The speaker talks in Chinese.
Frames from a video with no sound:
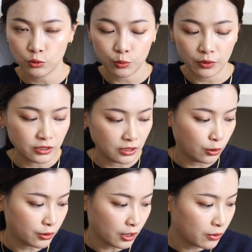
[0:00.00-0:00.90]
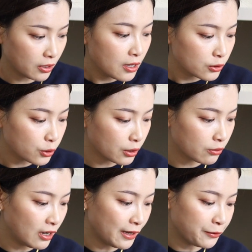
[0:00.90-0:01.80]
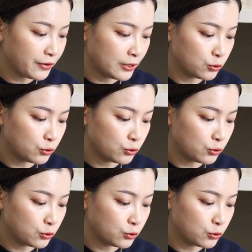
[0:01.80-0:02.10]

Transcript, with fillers: 我就不会直接丢掉，因为丢掉有点浪费，